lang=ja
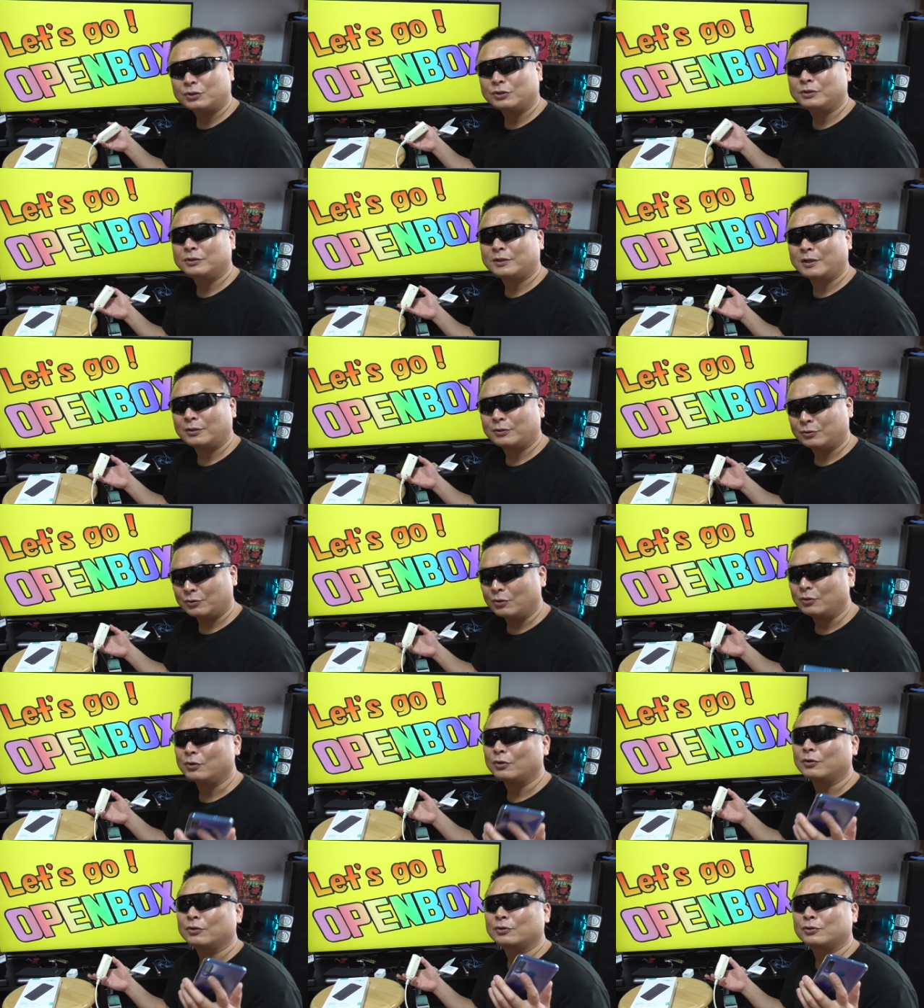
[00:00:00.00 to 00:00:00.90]
ついてる
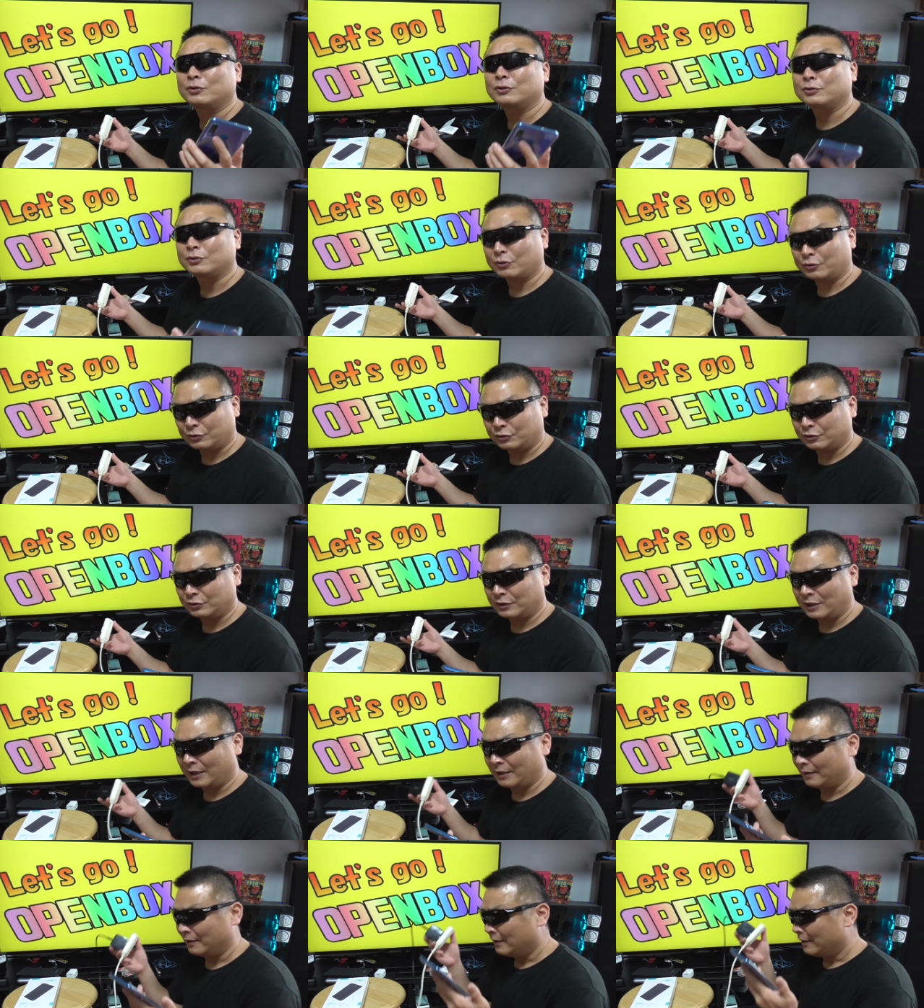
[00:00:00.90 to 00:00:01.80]
と急速充
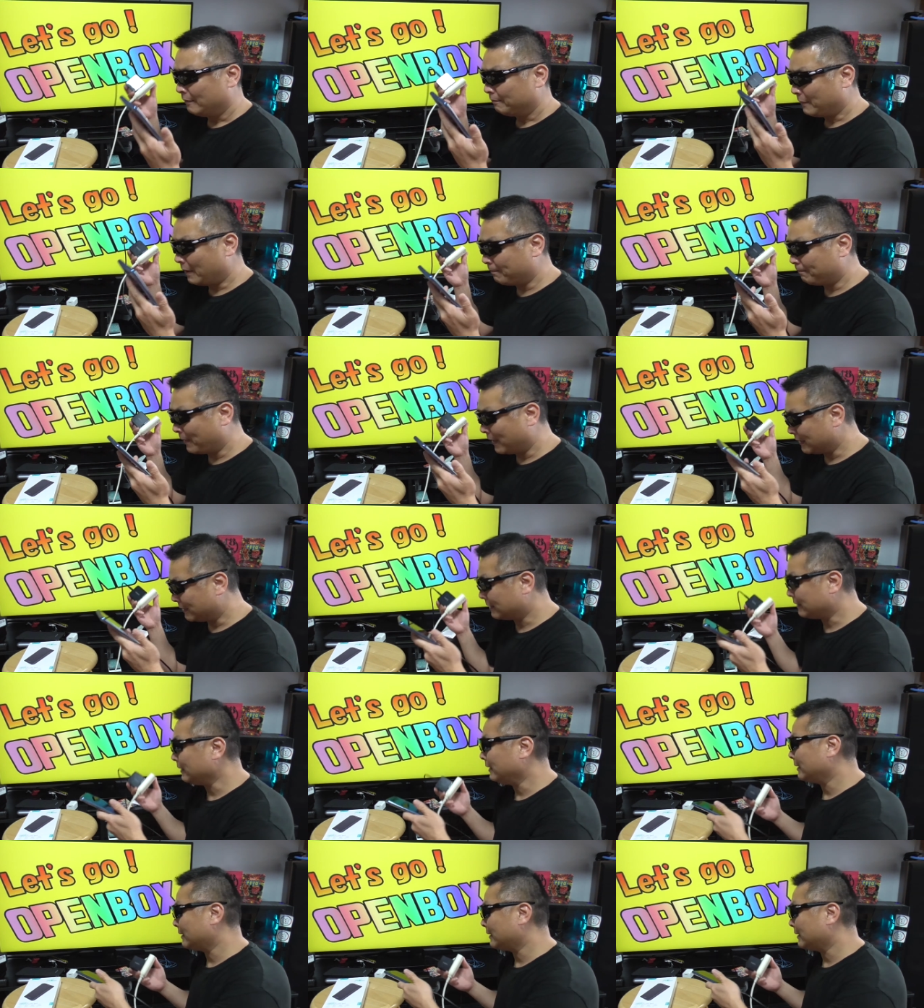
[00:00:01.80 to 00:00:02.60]
電まあバッチ